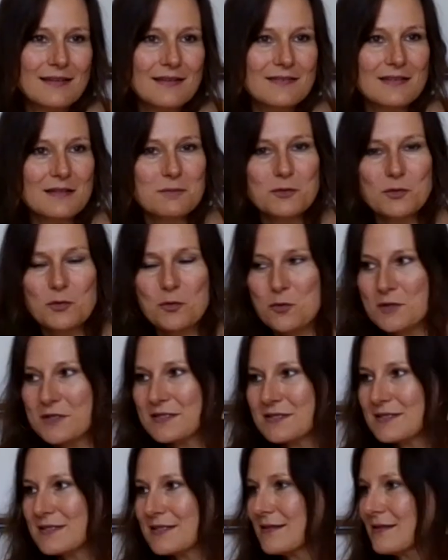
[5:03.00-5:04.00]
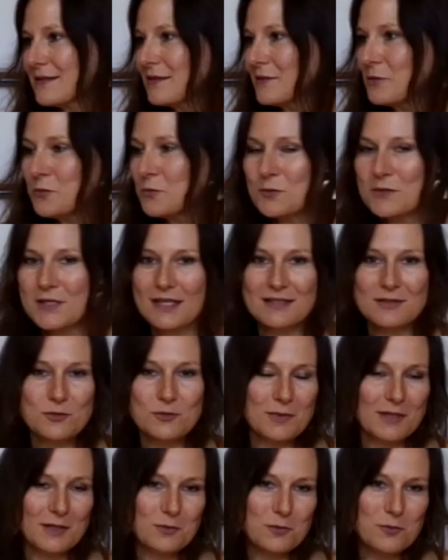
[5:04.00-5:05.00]
es gibt Hunde, Hühner, die
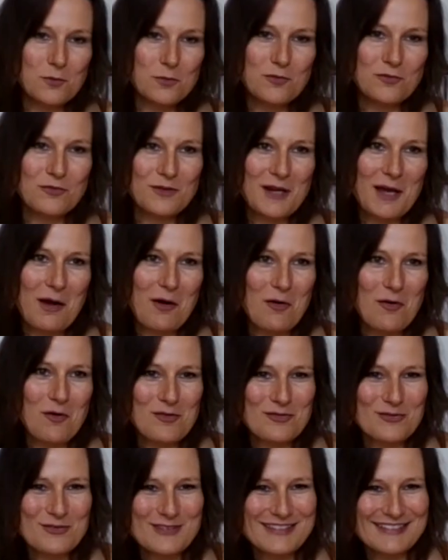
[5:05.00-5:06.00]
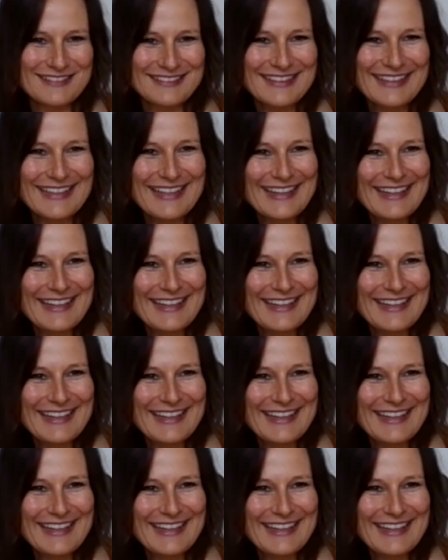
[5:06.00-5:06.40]
über den Hof laufen,